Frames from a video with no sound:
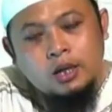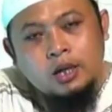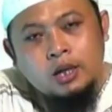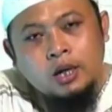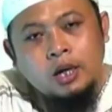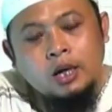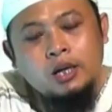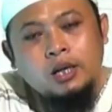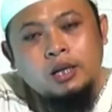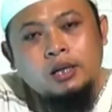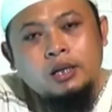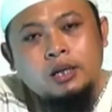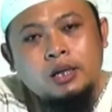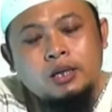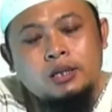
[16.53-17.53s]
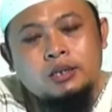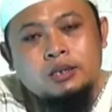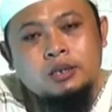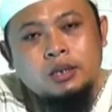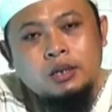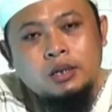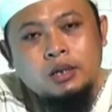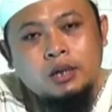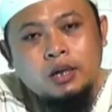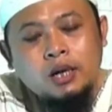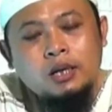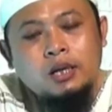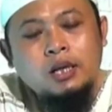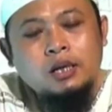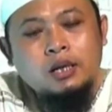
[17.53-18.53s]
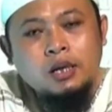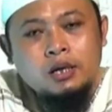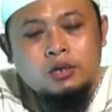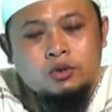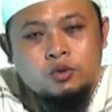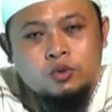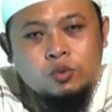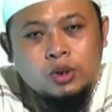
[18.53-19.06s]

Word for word: kanan nasa kanan nasu